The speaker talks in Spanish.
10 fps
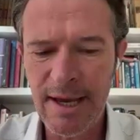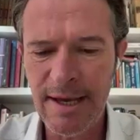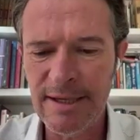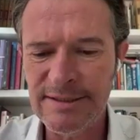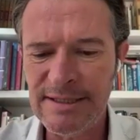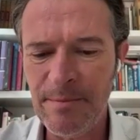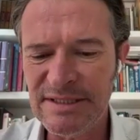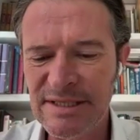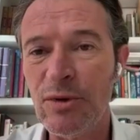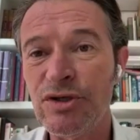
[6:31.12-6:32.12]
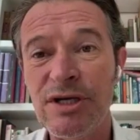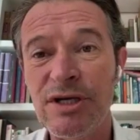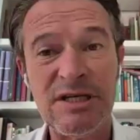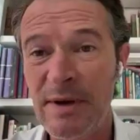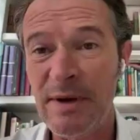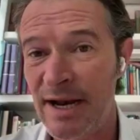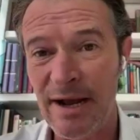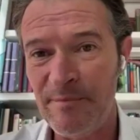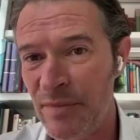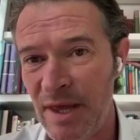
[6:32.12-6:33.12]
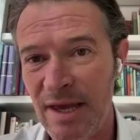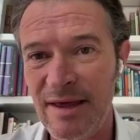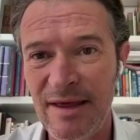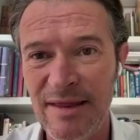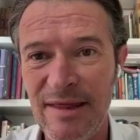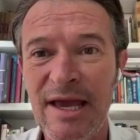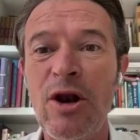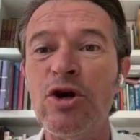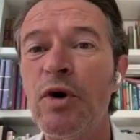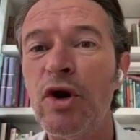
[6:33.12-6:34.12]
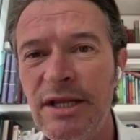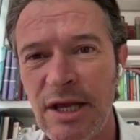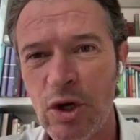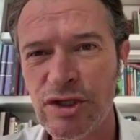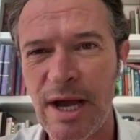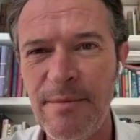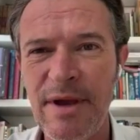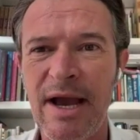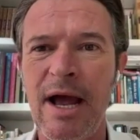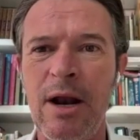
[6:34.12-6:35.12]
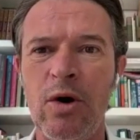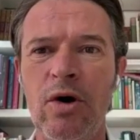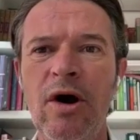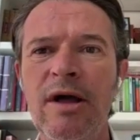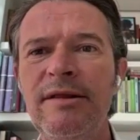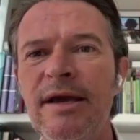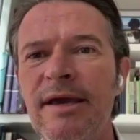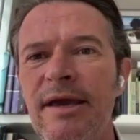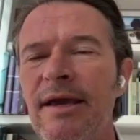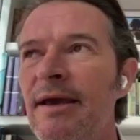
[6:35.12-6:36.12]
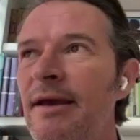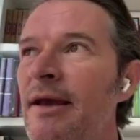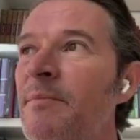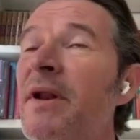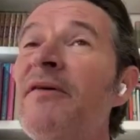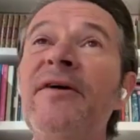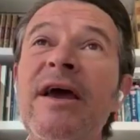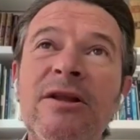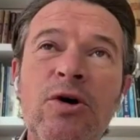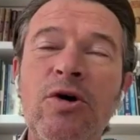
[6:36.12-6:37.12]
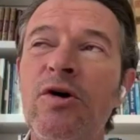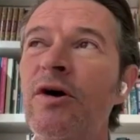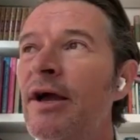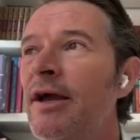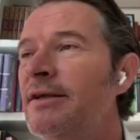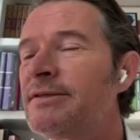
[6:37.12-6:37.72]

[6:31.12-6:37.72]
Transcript: eh, siempre estamos espera eh, de que los políticos cambien algo, de que el prefecto,